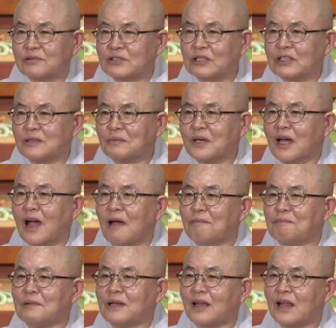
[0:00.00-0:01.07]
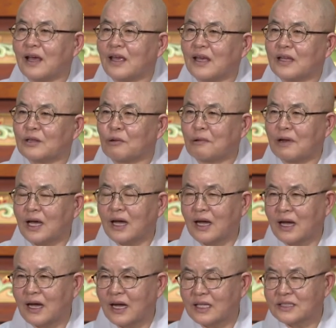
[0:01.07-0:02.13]
부처님이 카필라에
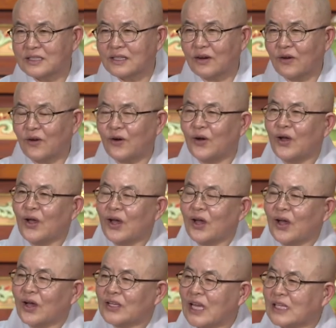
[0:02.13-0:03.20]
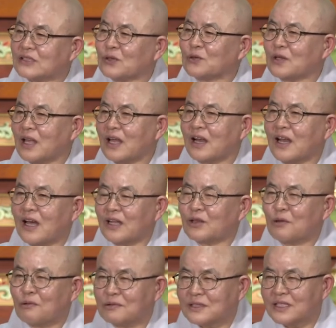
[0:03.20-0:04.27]
돌아가 가지고 야소다라
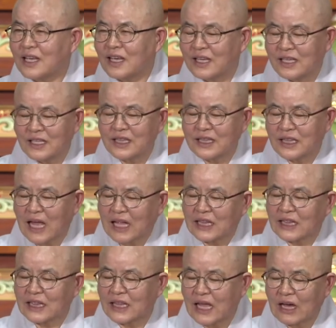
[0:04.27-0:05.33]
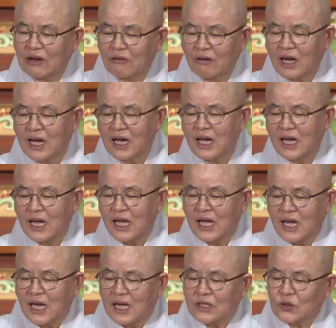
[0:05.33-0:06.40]
동생인 난다와
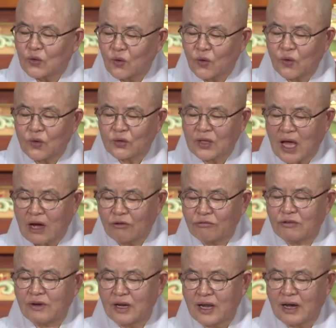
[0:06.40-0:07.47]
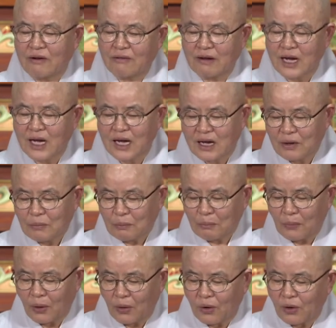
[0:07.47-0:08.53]
또 나울라와
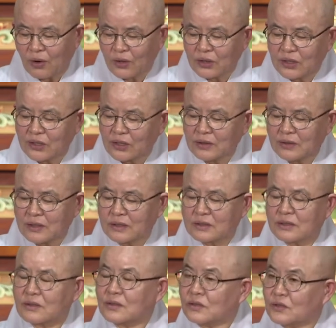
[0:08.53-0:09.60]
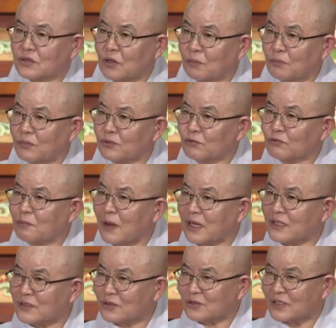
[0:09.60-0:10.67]
뭐 이런 전부
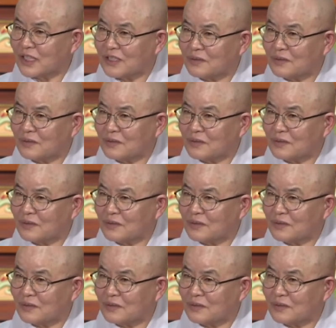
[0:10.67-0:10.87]
우발이 존자